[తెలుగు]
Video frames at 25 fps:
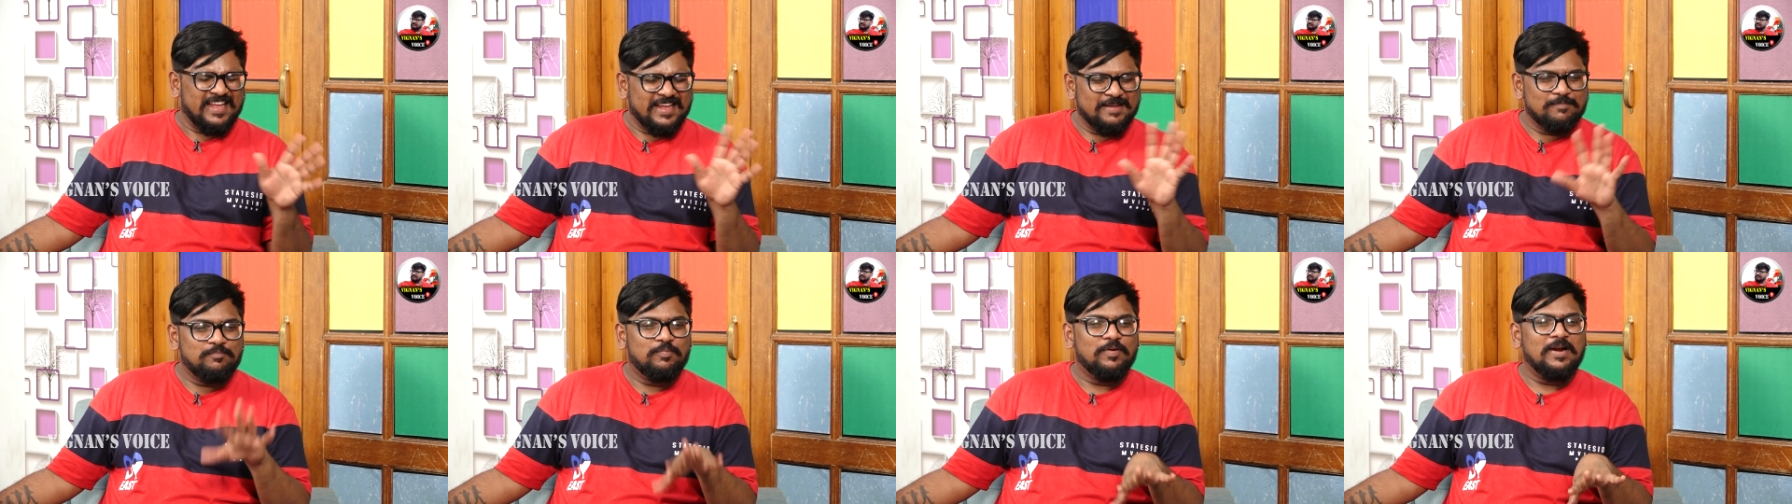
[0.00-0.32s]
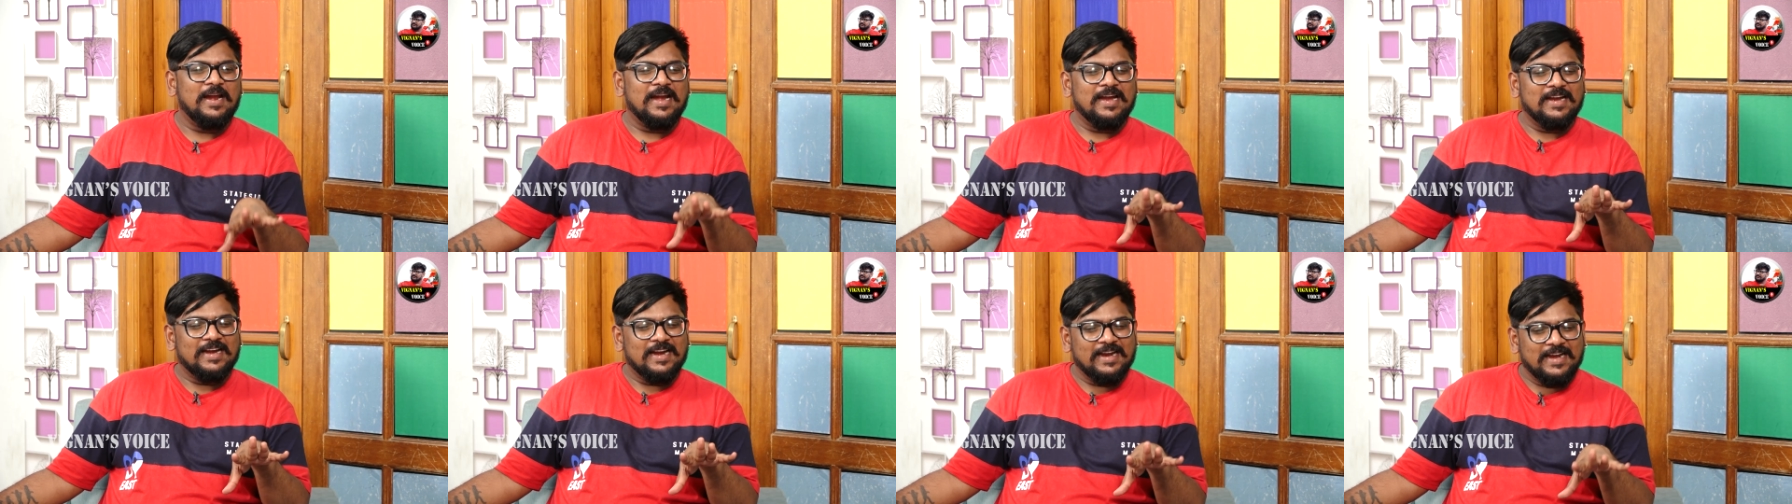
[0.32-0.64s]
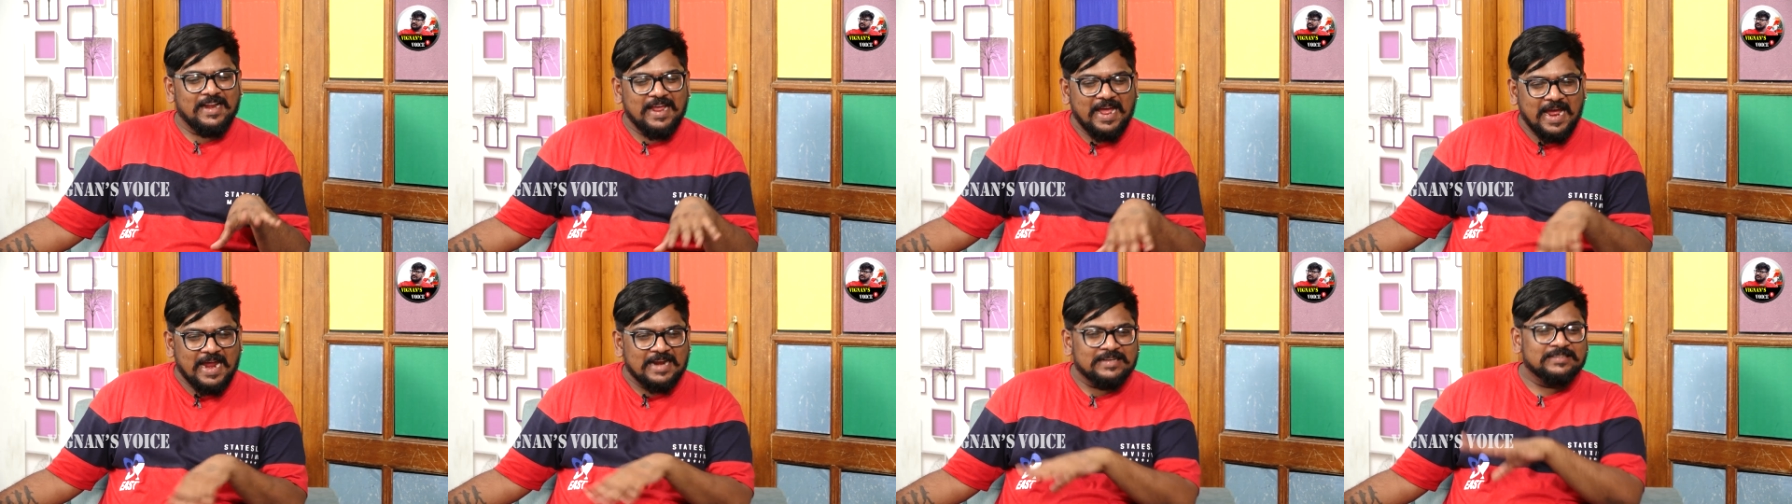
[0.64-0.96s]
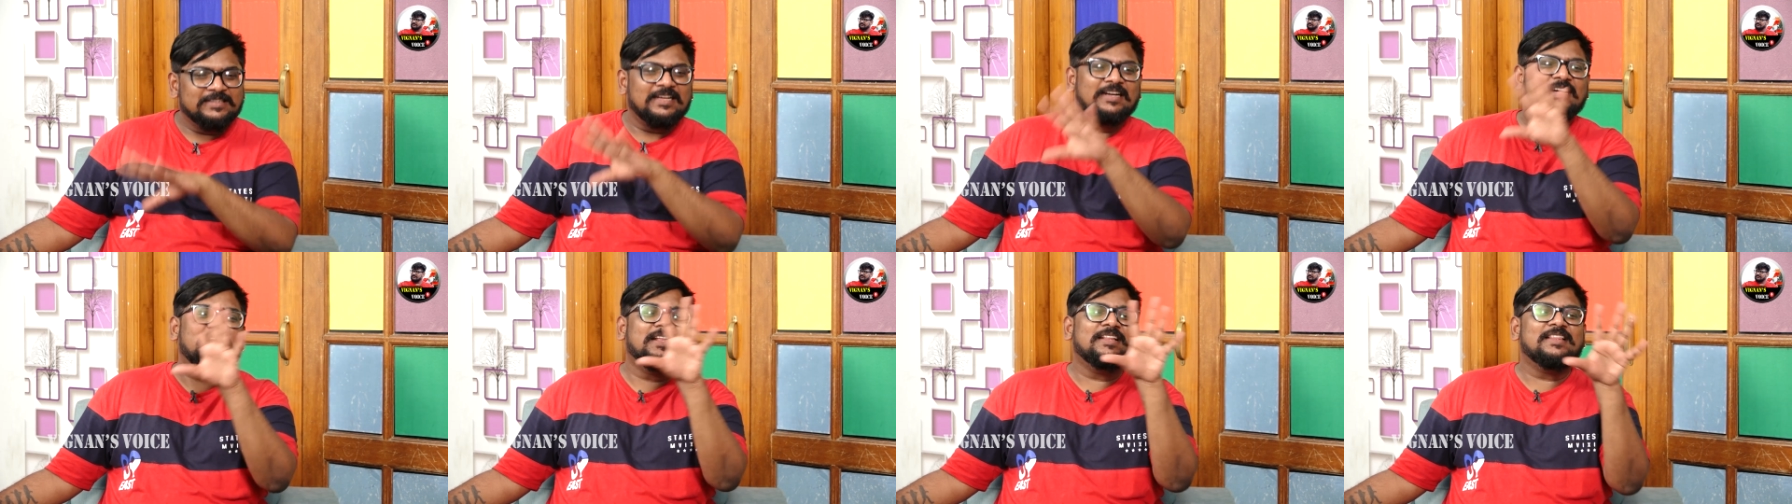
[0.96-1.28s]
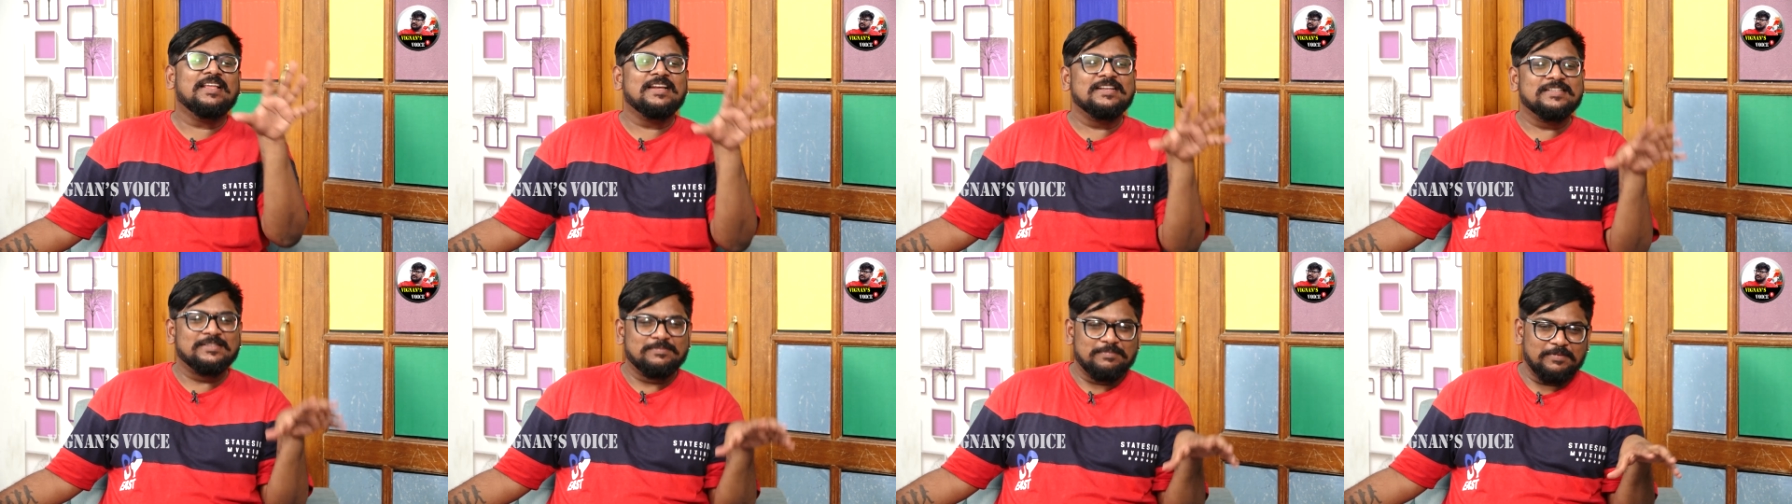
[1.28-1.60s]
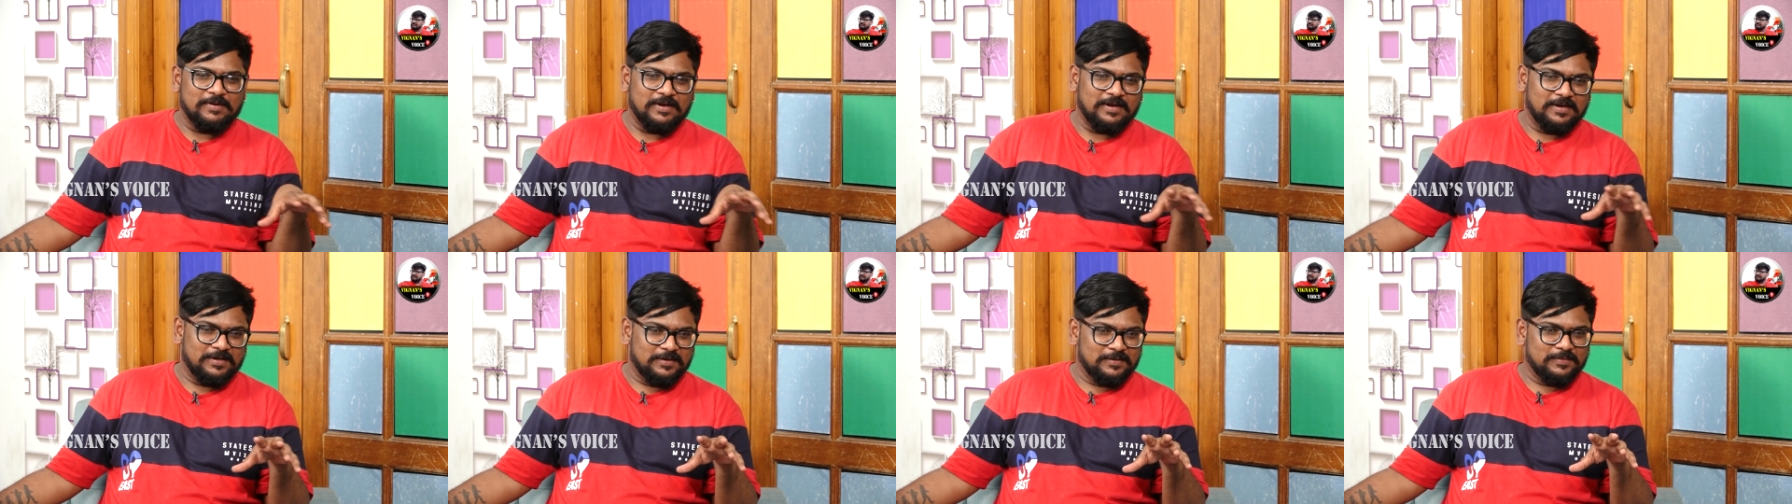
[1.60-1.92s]
ఇప్పుడు ఏంటంటే అంతటా
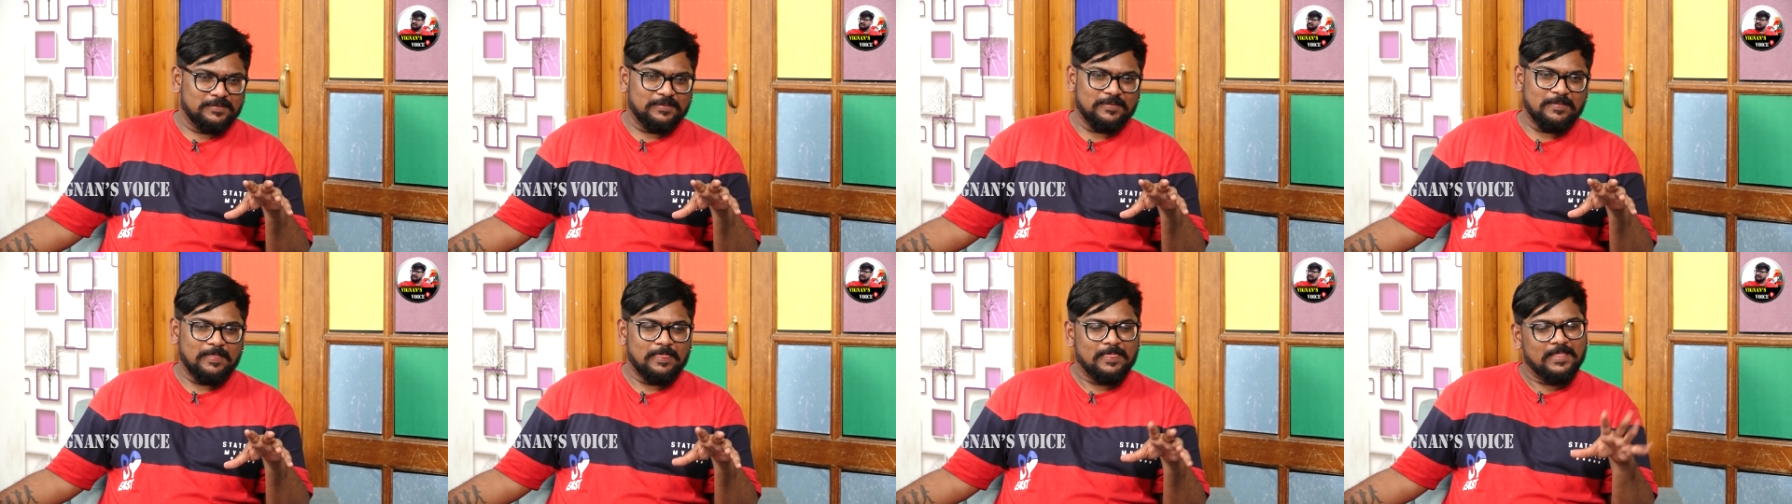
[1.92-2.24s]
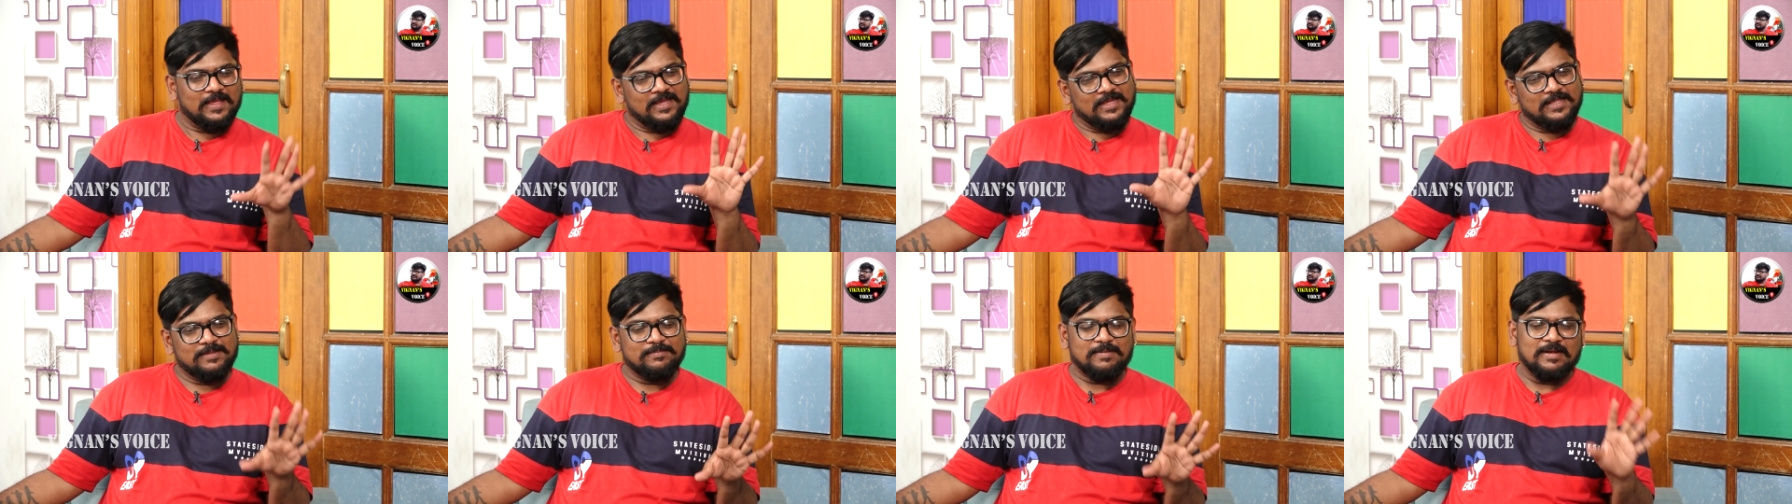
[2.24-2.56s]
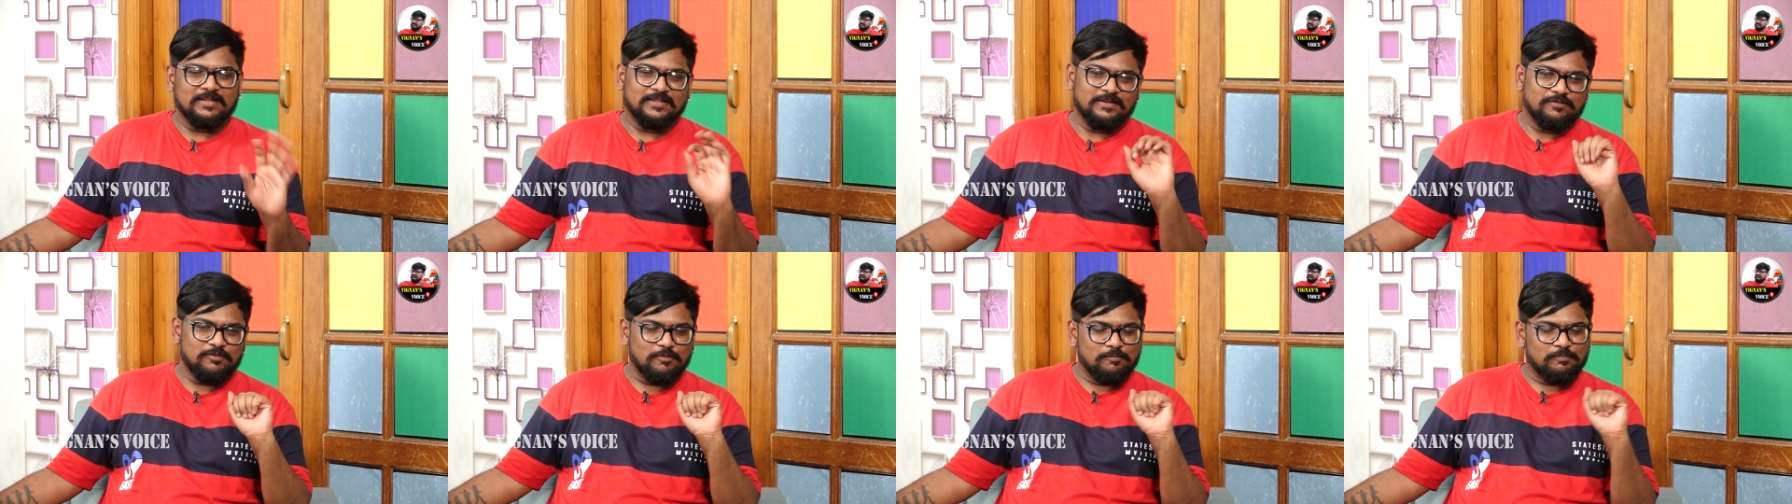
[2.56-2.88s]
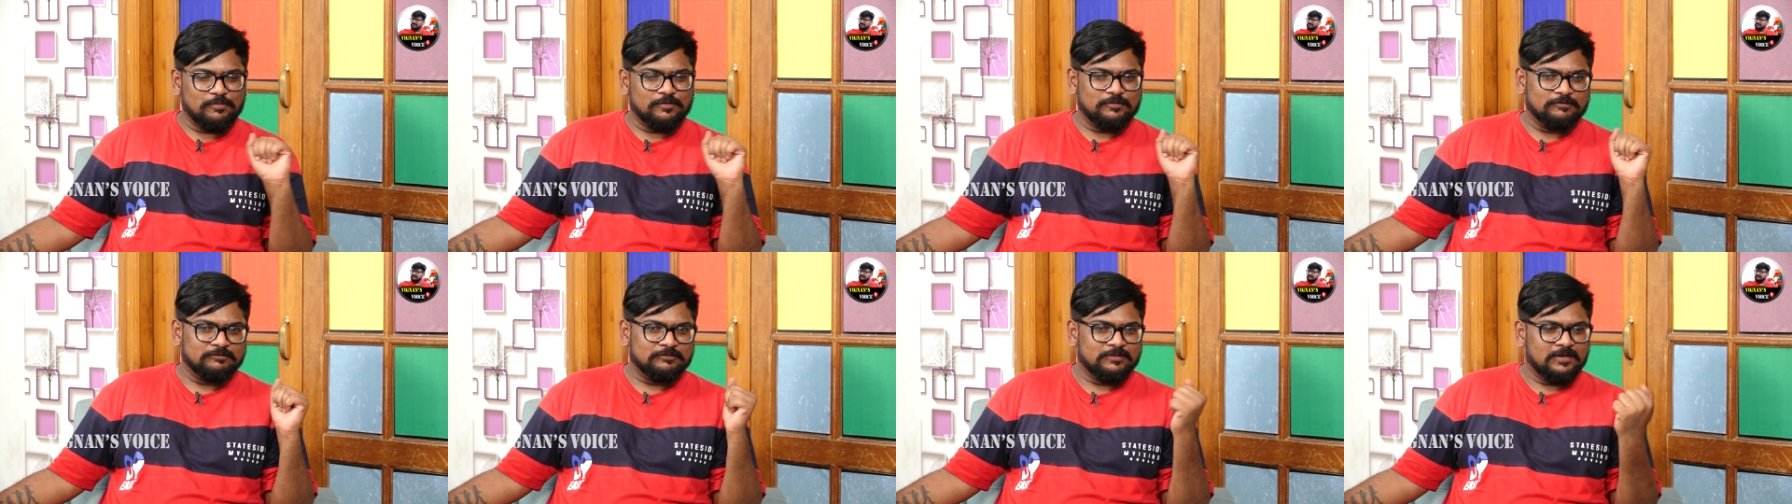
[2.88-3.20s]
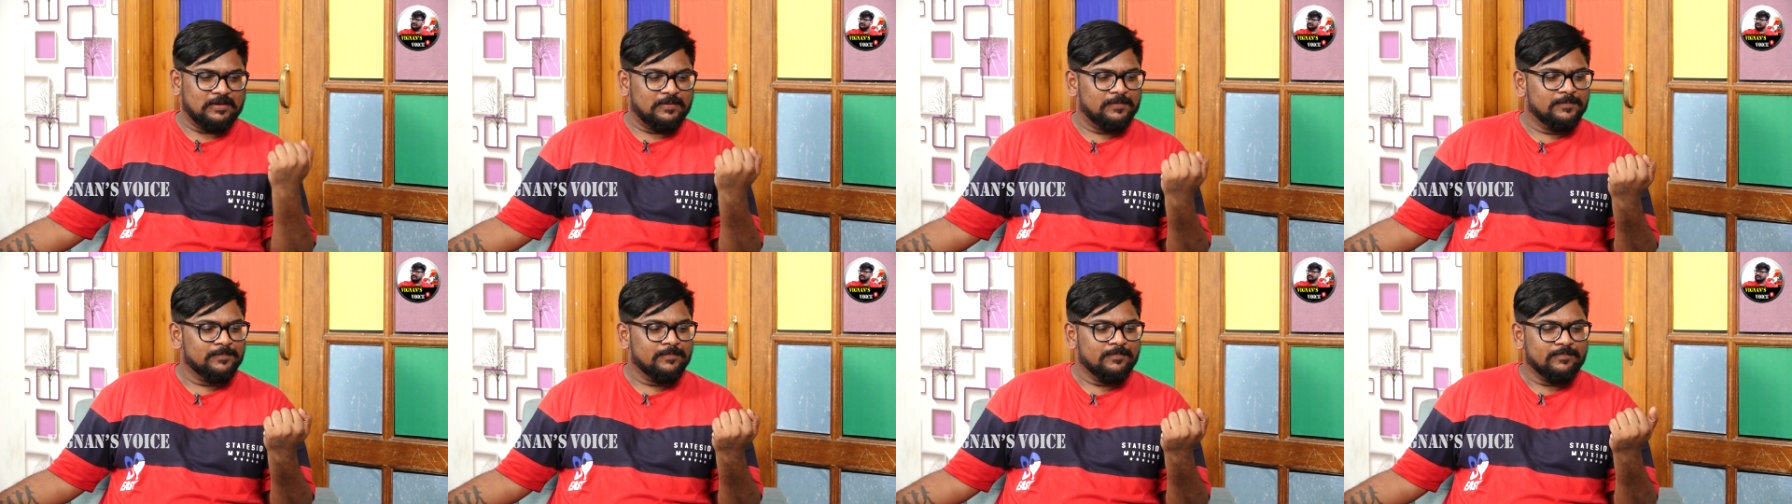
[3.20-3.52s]
తెలిసిపోయాడు ఇది మాత్రం ఒప్పుకుంటా